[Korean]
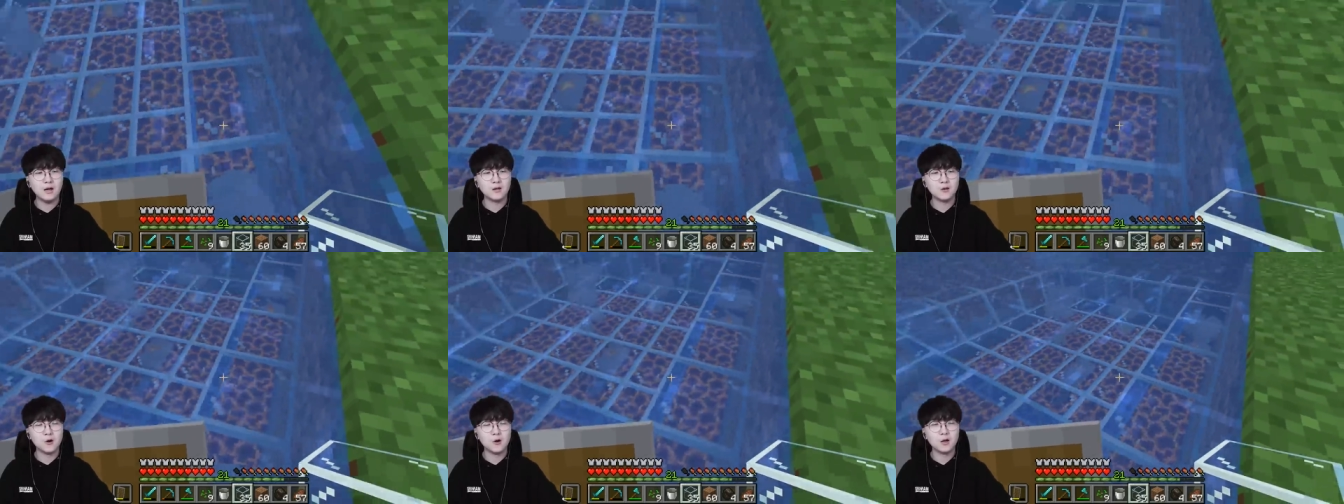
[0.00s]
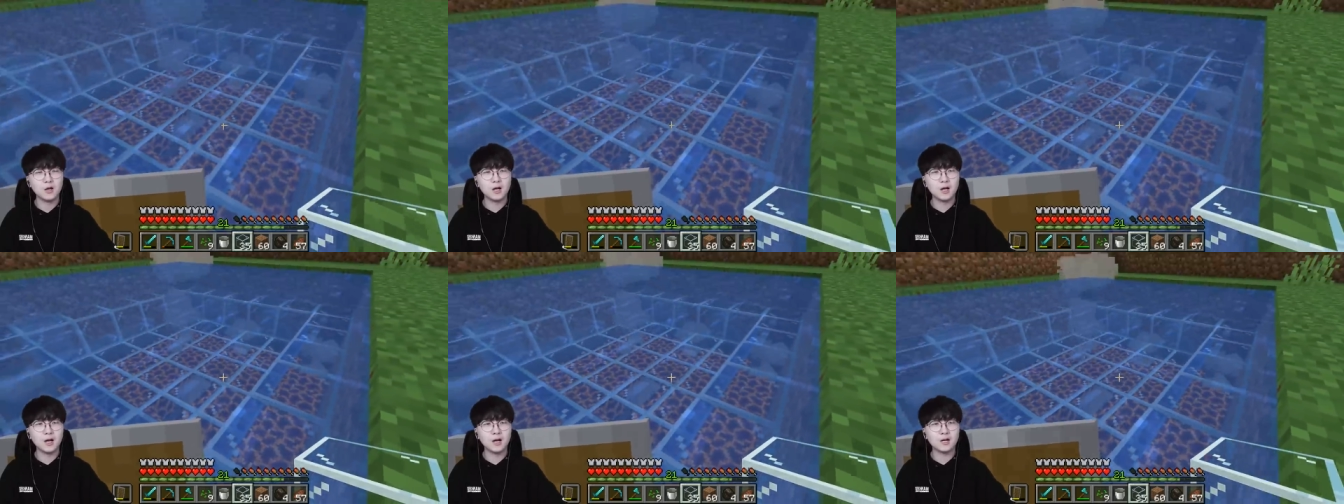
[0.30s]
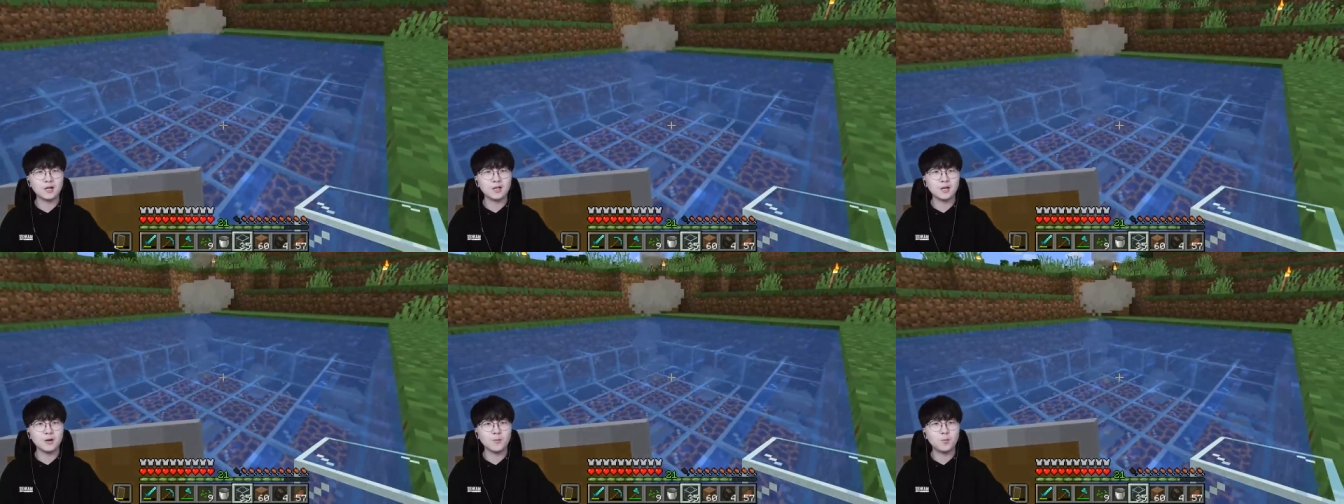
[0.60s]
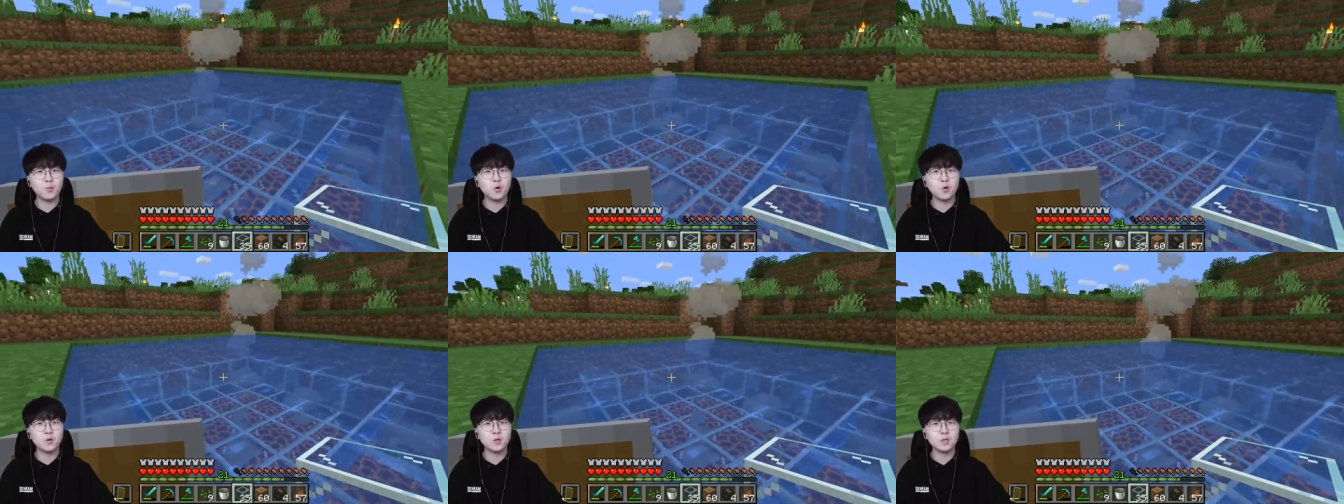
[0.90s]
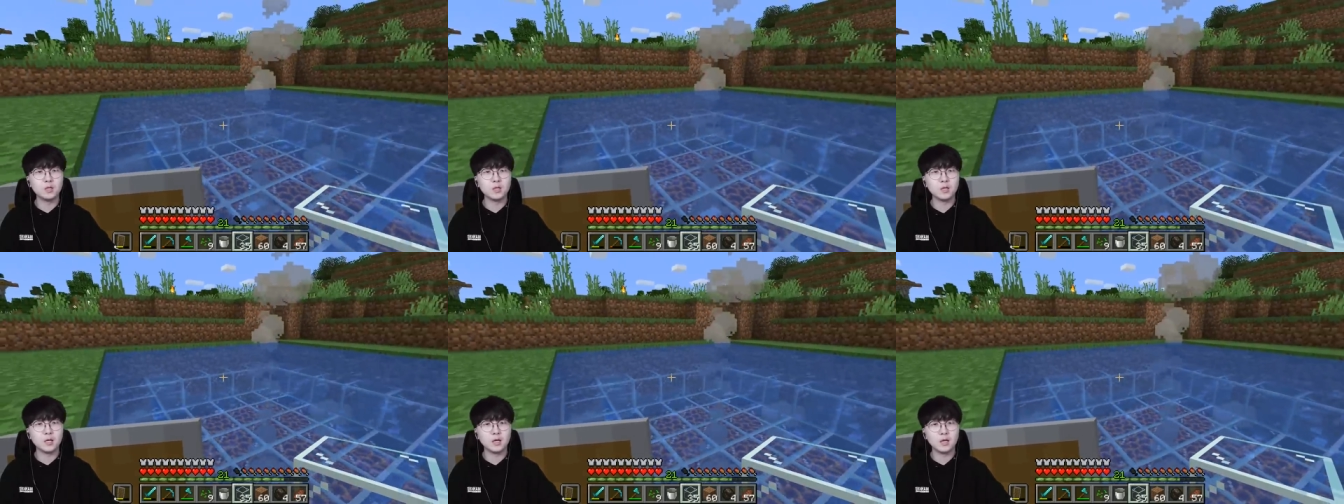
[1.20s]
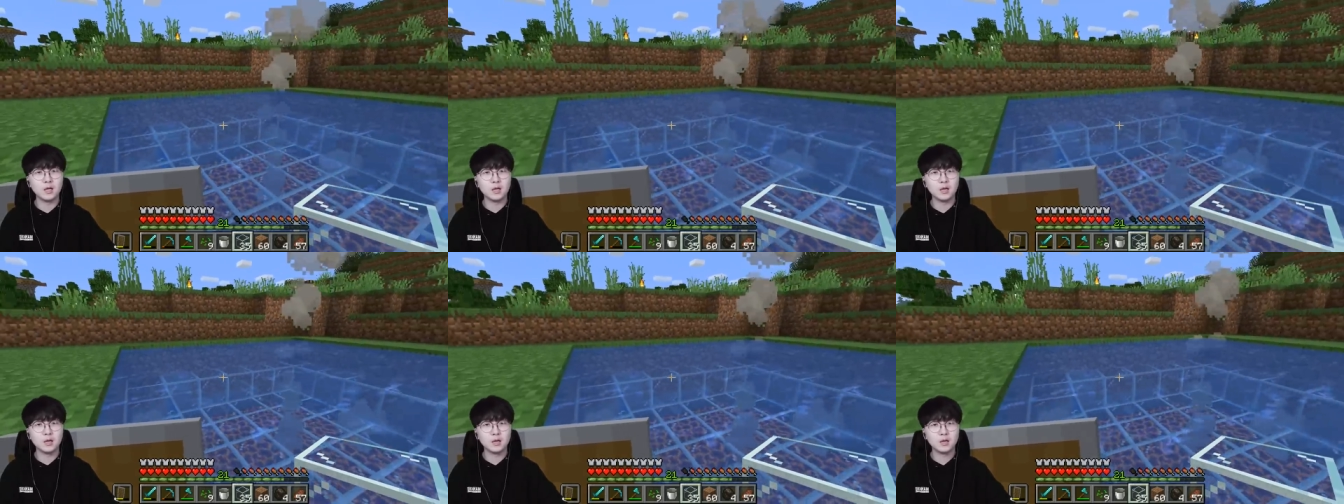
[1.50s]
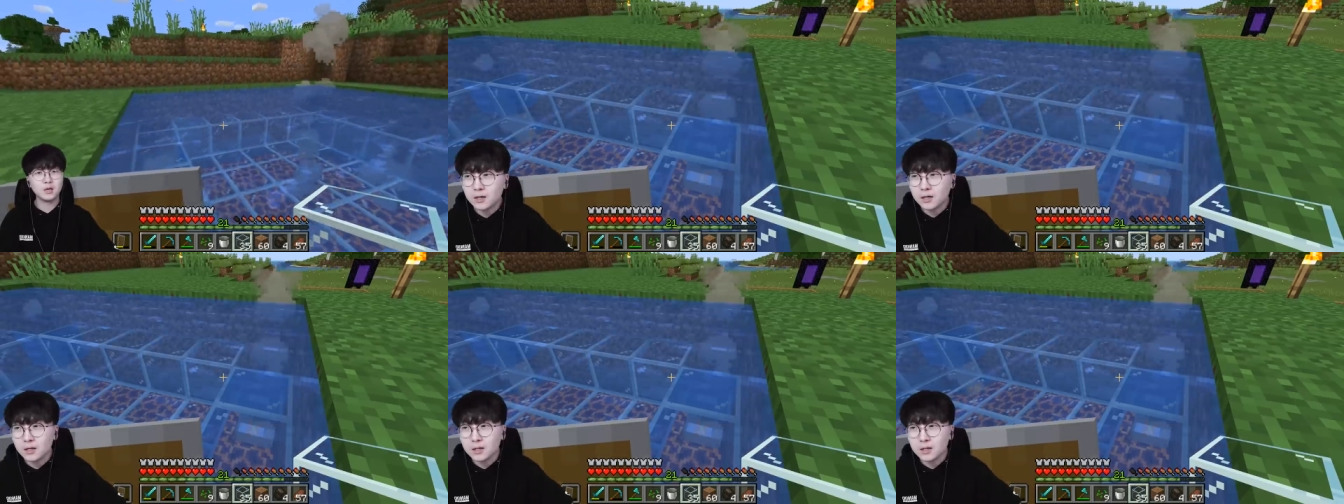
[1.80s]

여기가 그냥 포인트네